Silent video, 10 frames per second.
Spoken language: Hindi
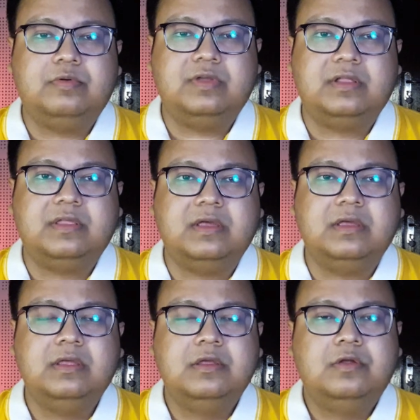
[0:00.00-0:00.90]
हो जाता
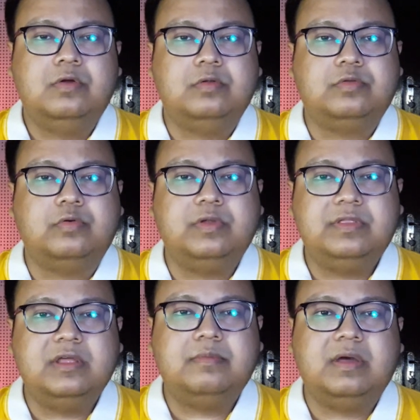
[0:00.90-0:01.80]
है और थोड़ी
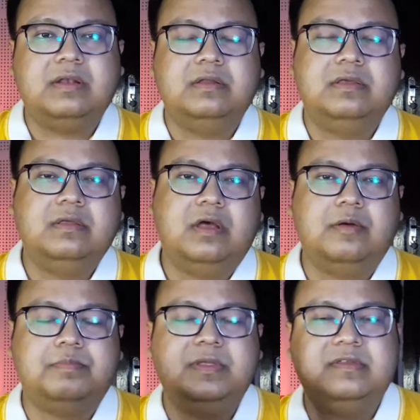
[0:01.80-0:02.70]
देर बाद
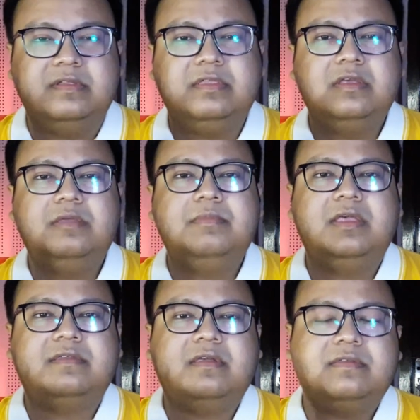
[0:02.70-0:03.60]
अपनी ज़िंदगी में
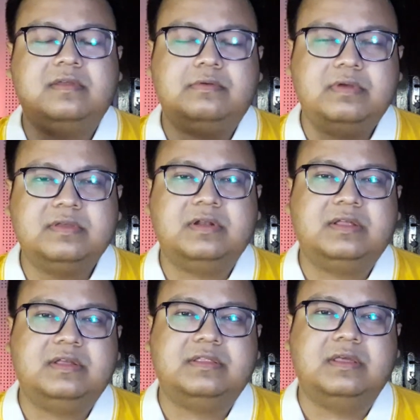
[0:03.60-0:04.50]
ऐसा सिचुएशन आ
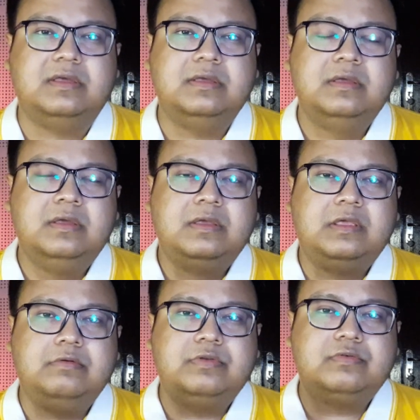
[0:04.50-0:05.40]
जाता है
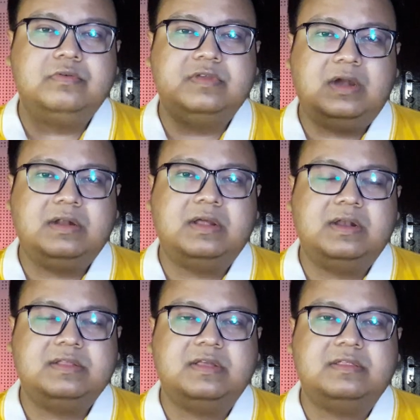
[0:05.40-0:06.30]
कि वो सुइसाइड
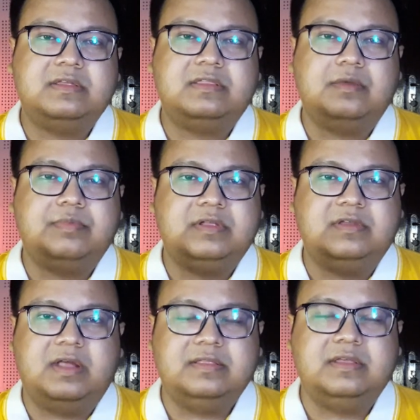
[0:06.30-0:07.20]
करना चाहती थी अपना
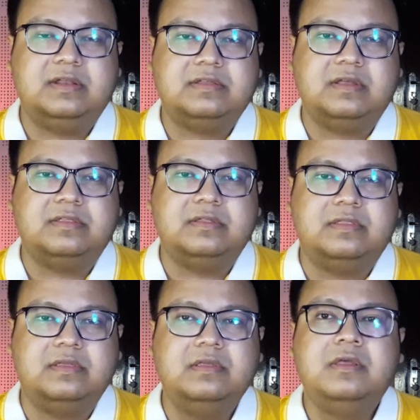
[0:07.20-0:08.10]
जान देना चाहती
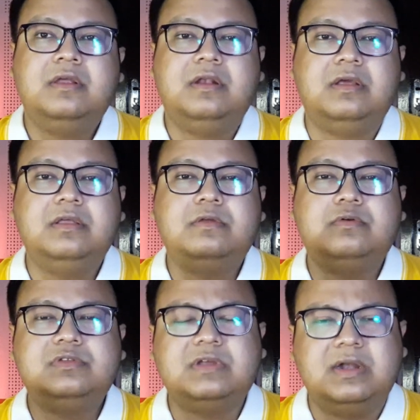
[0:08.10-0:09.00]
थी लेकिन
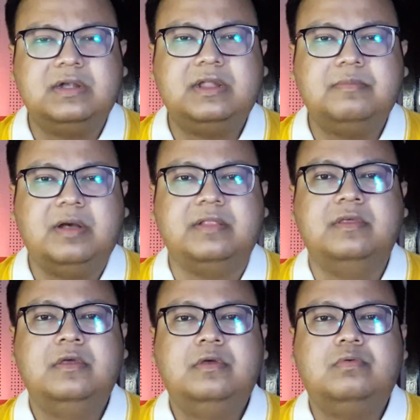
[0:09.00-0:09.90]
कुछ घंटे बाद
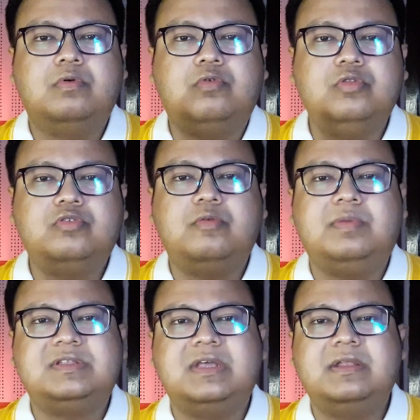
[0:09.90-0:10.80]
वो खुद को
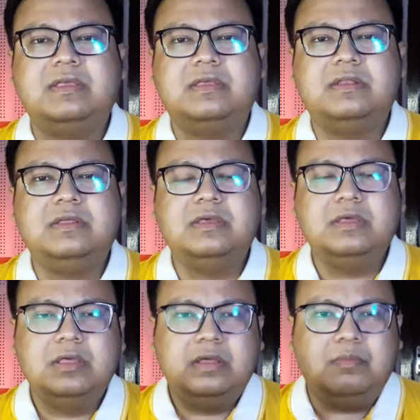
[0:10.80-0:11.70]
बचाने के लिए
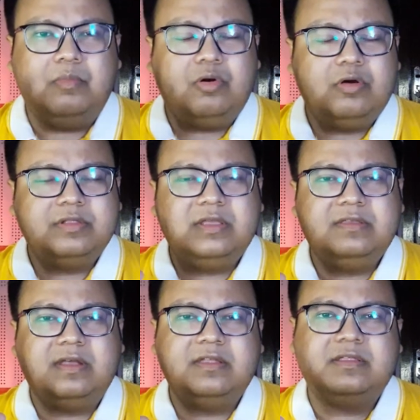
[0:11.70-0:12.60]
बहुत ही
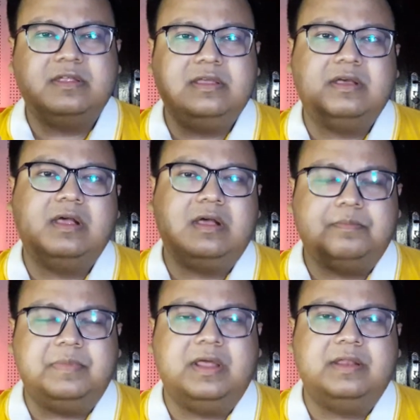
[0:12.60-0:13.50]
ज़्यादा तरीका
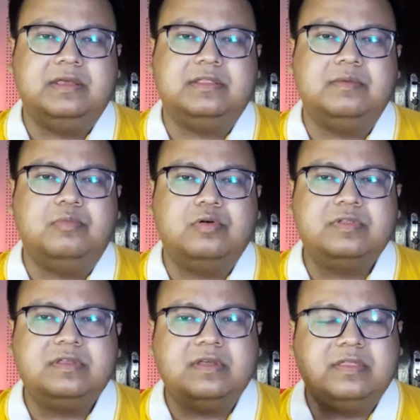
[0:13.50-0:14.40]
अपना रही थी
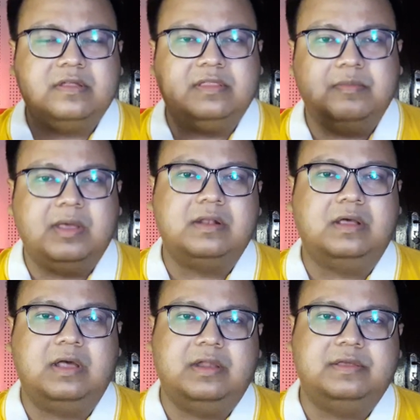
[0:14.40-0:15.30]
बहुत ही ज़्यादा दिमाग
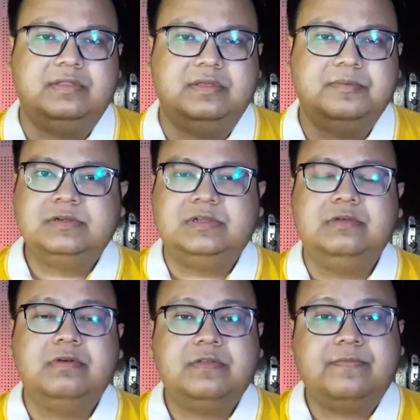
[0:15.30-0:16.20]
लगा रही थी
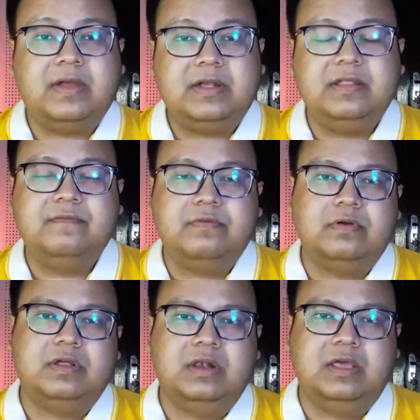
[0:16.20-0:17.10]
शी वॉज फाइटिंग
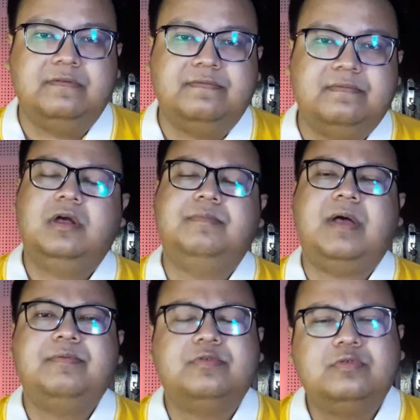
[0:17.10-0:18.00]
फॉर हर लाइफ अब
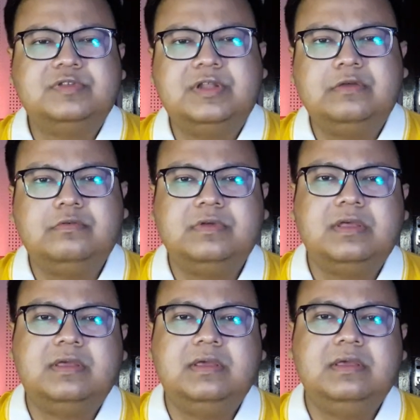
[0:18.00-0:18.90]
आप सोच रहे होंगे
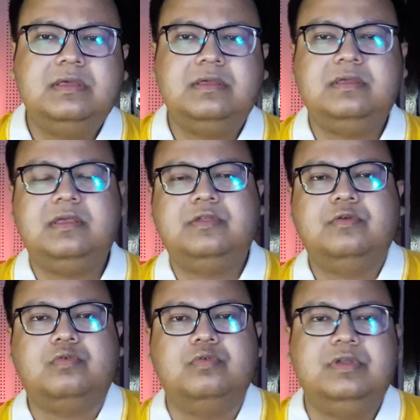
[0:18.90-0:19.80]
कि ये
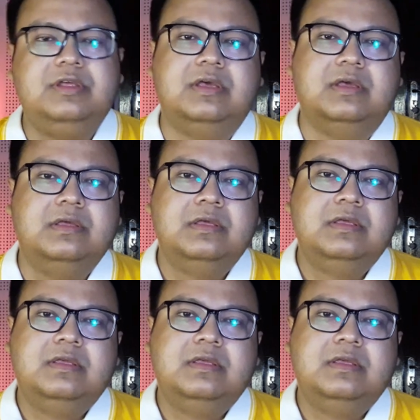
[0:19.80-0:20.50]
जो खूनी है